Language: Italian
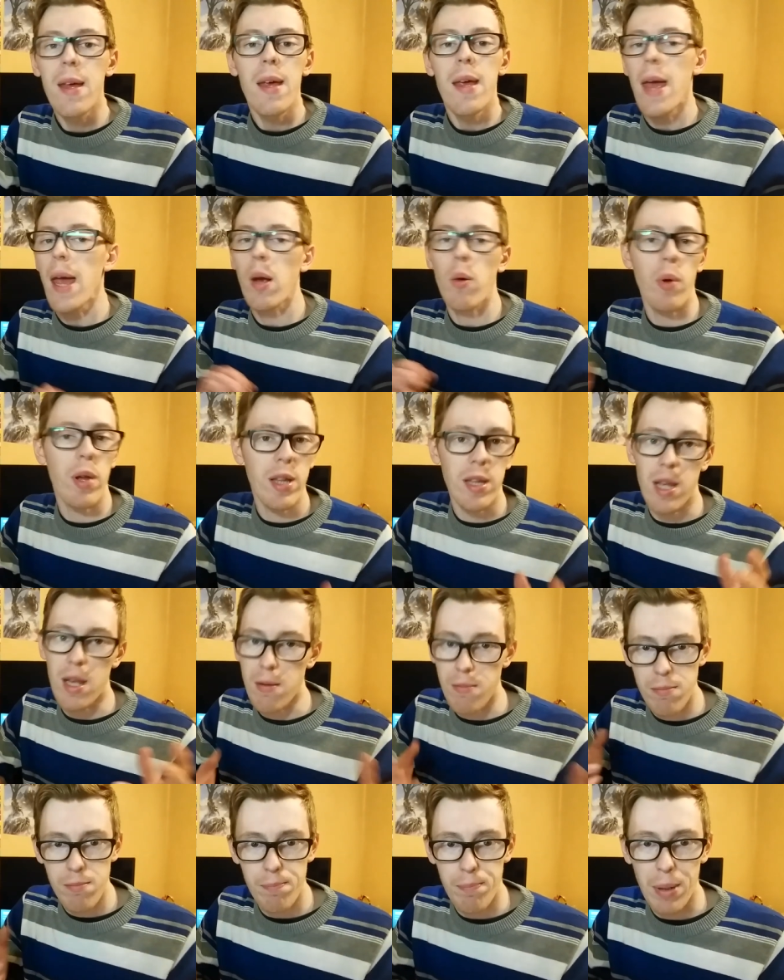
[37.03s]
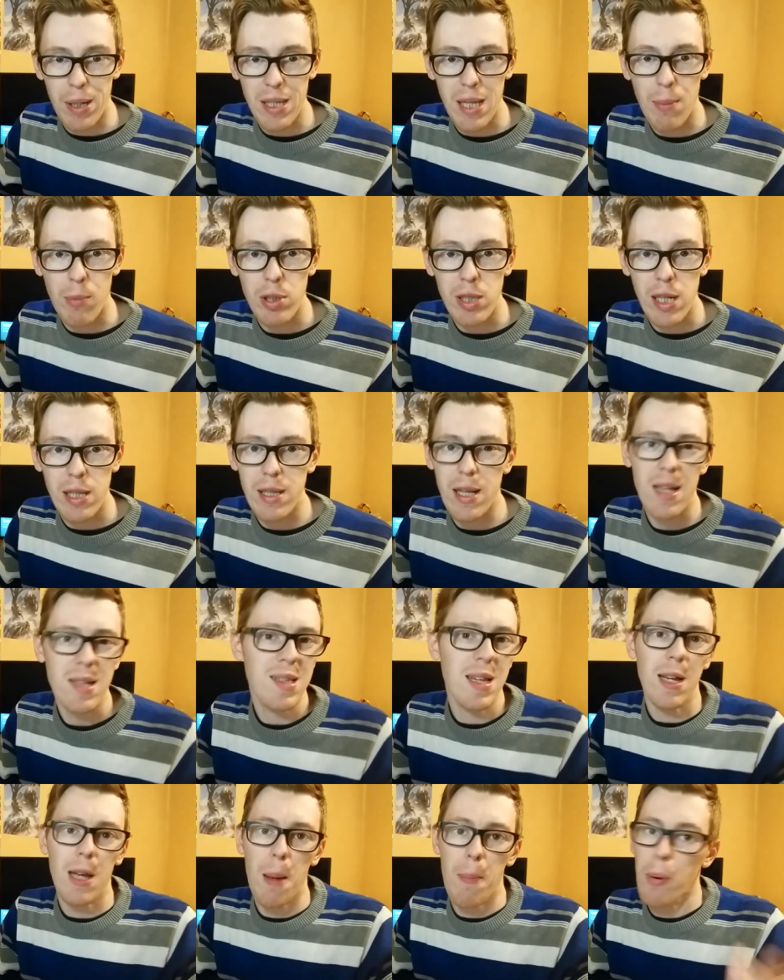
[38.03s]
e quindi partiamo dal NES
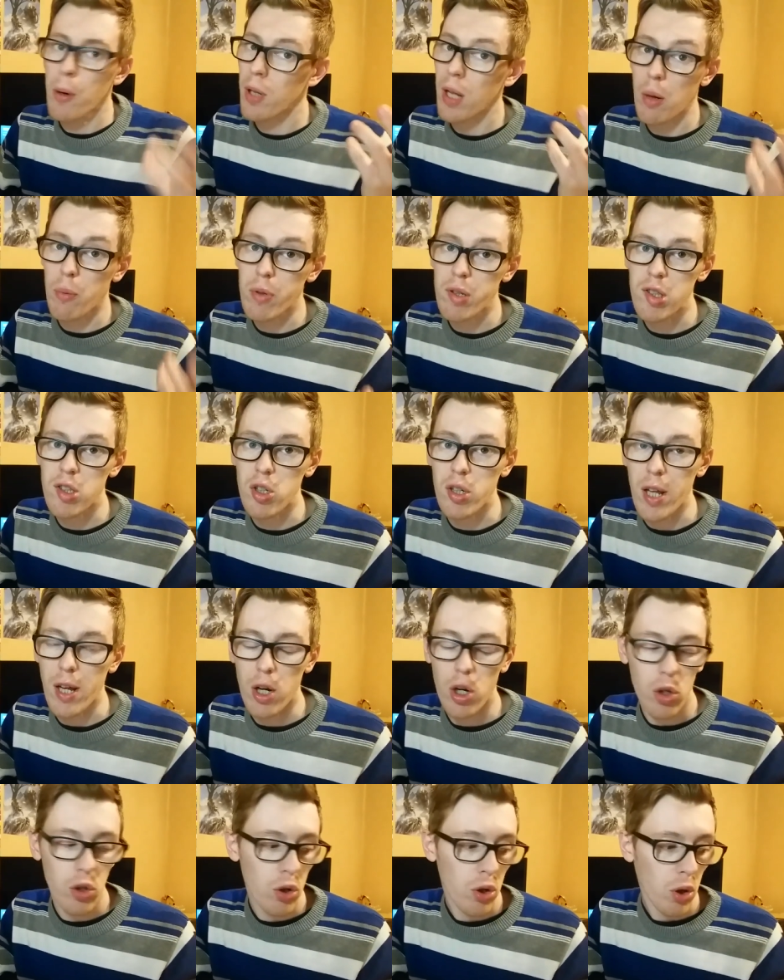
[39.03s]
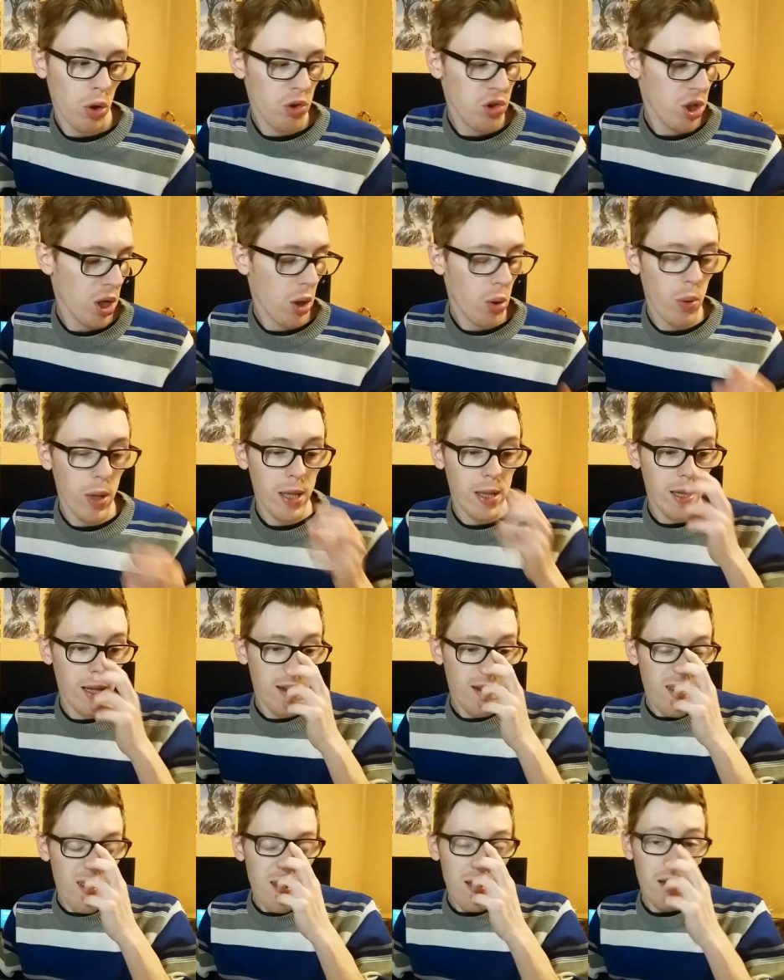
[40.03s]
anche per una questione cronologica.
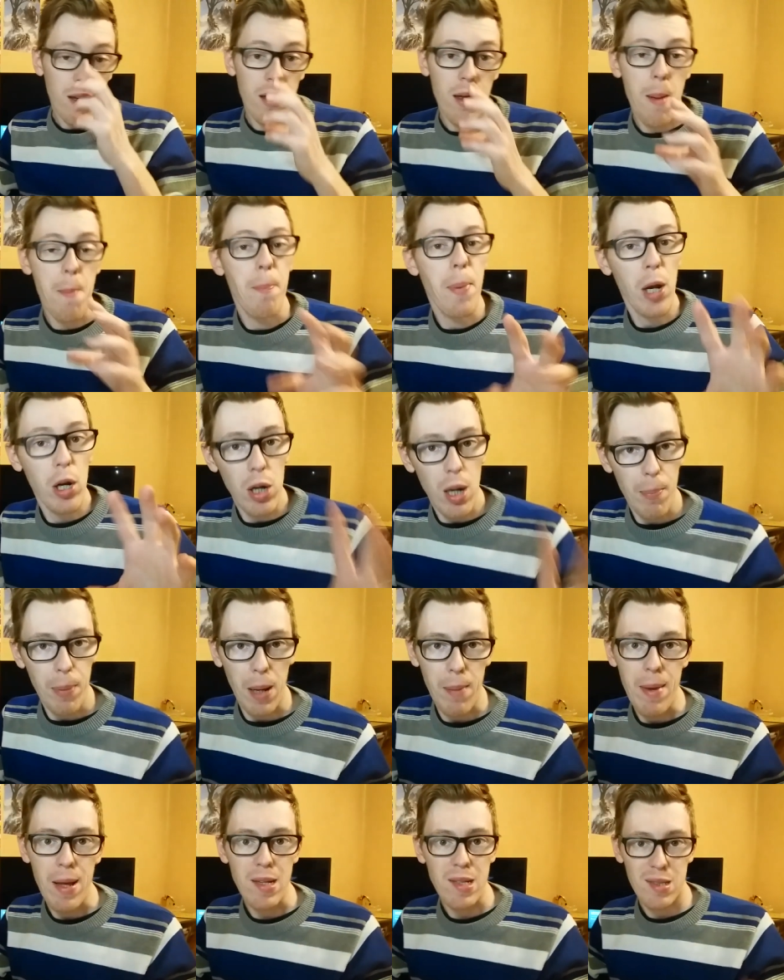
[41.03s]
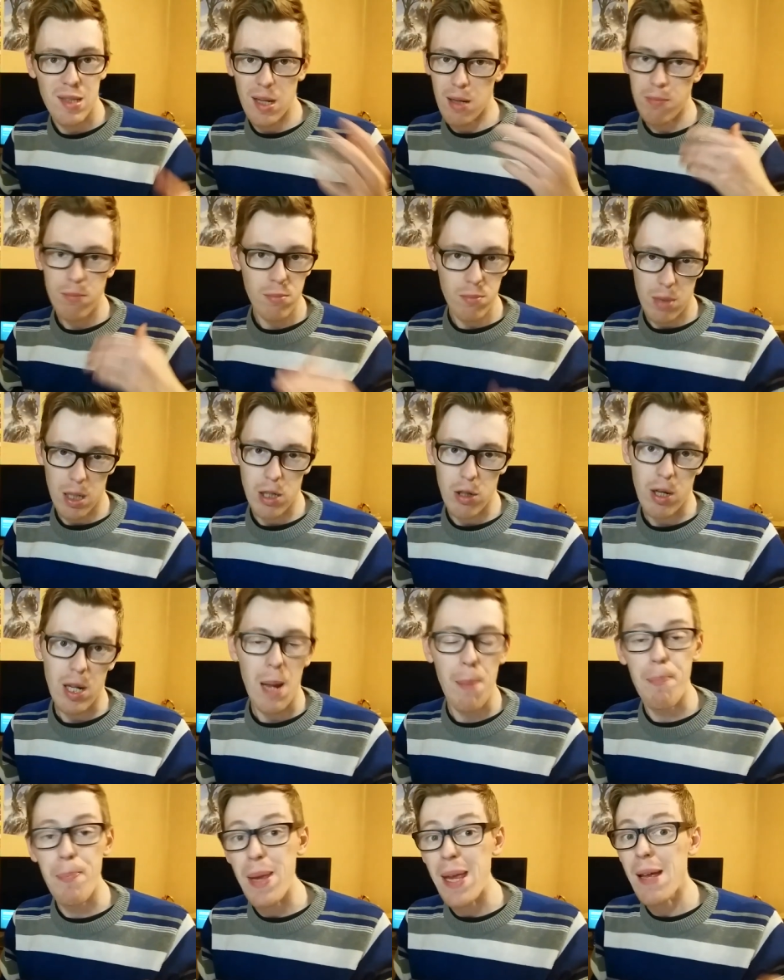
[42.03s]
Quindi, eh, piccola premessa, allora la,
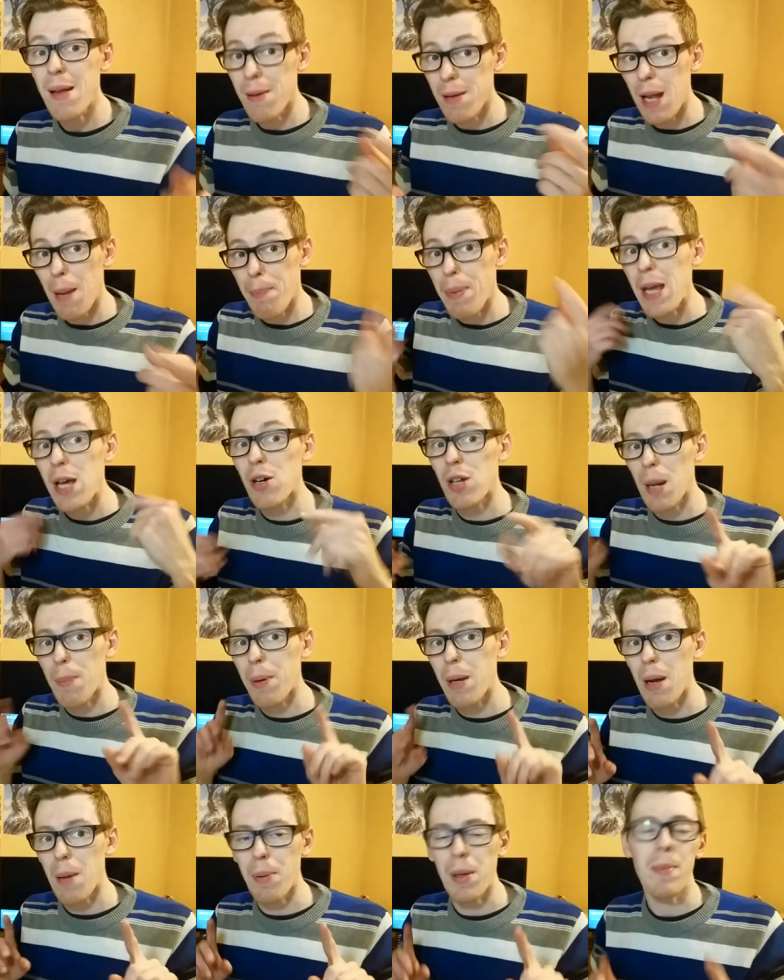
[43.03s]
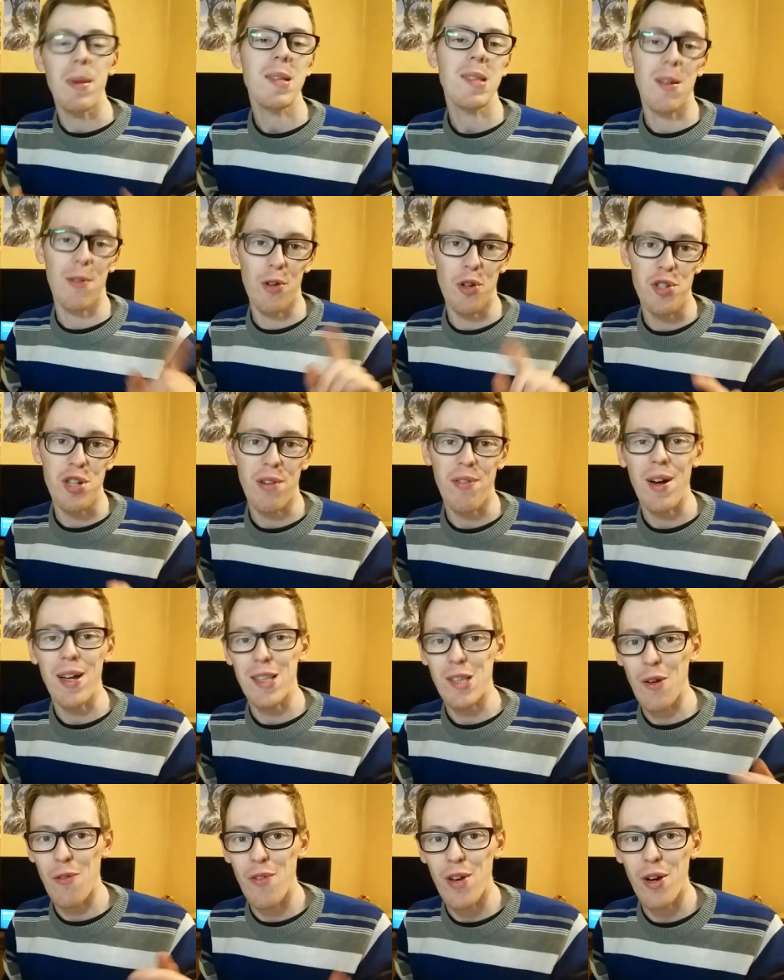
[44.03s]
pi la piccola prima premessa l'ho già
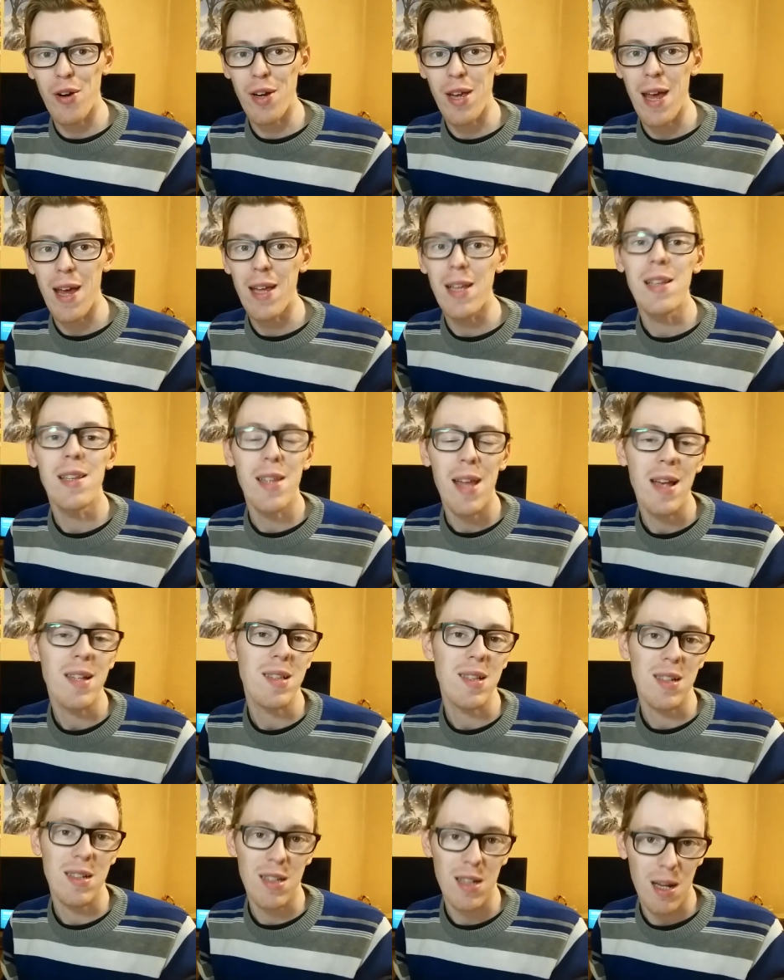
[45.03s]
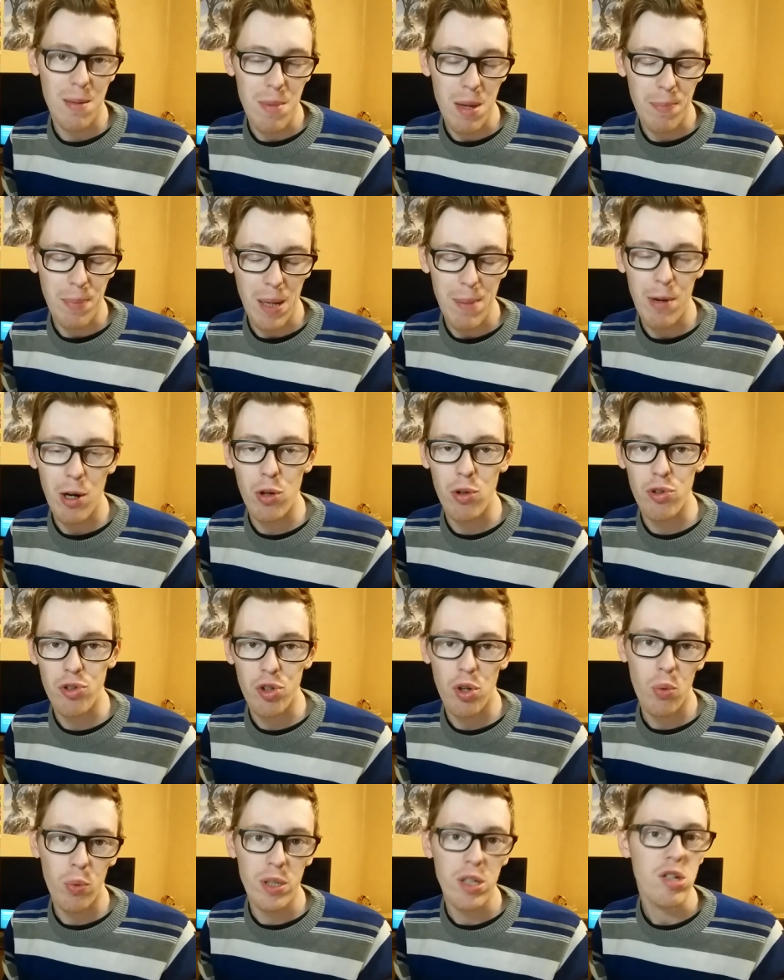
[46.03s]
fatta, ovvero che il NES è stata la mia prima
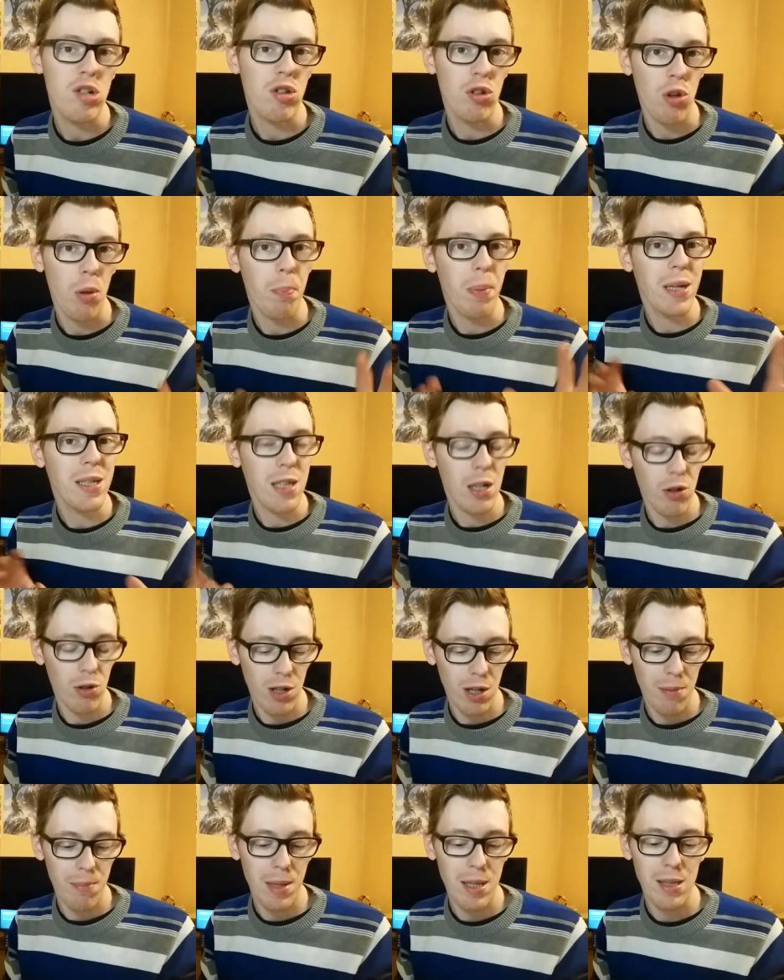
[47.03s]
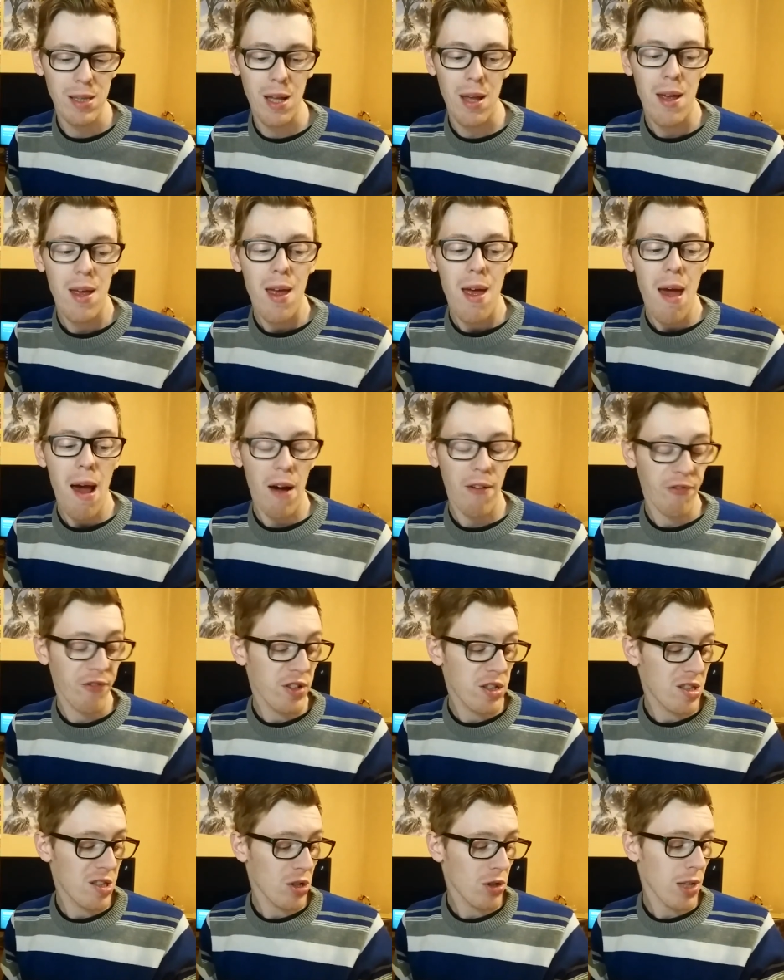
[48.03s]
console, quindi ci sono particolarmente
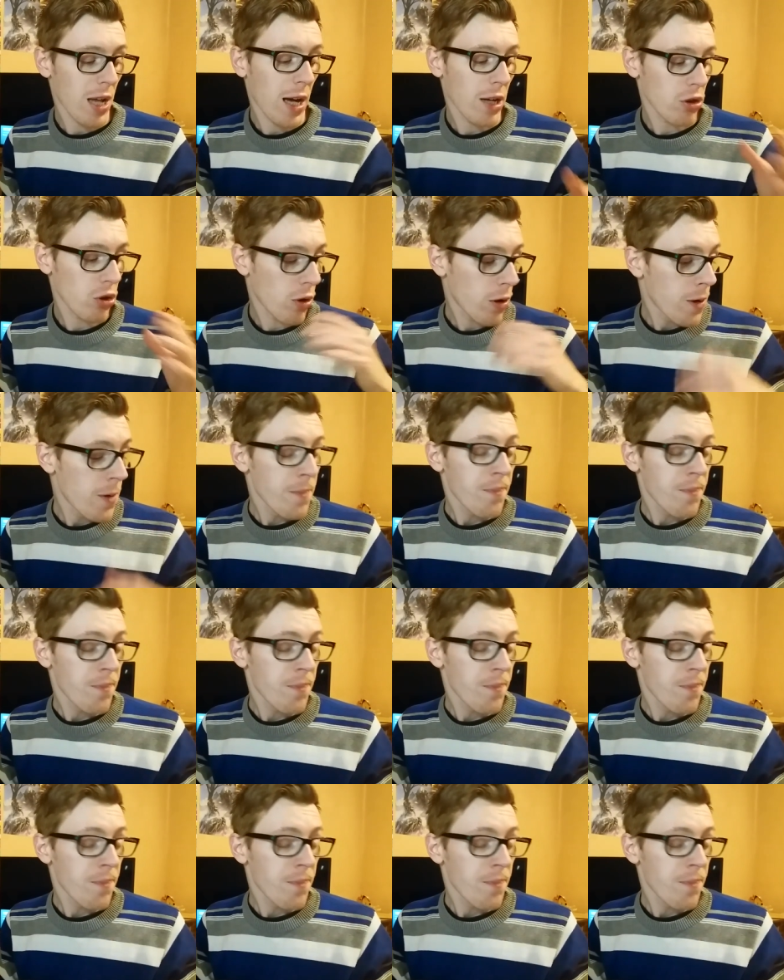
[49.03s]
affezionato.